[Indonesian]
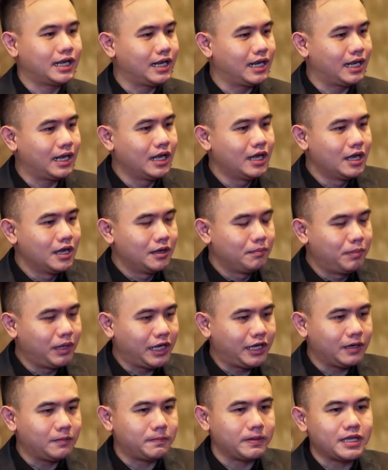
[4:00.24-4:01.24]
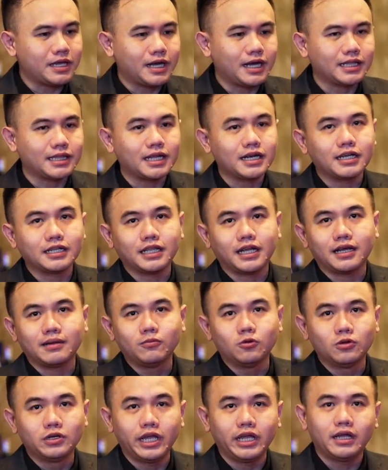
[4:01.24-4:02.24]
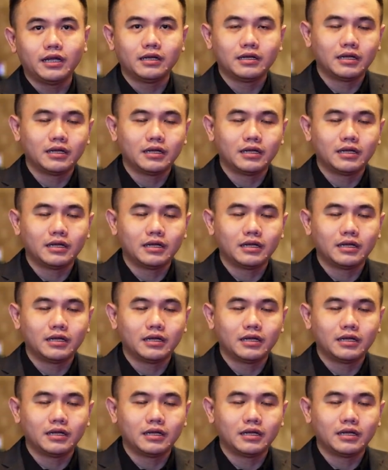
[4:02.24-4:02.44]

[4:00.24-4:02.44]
dibikin penyekatan ketika mudik,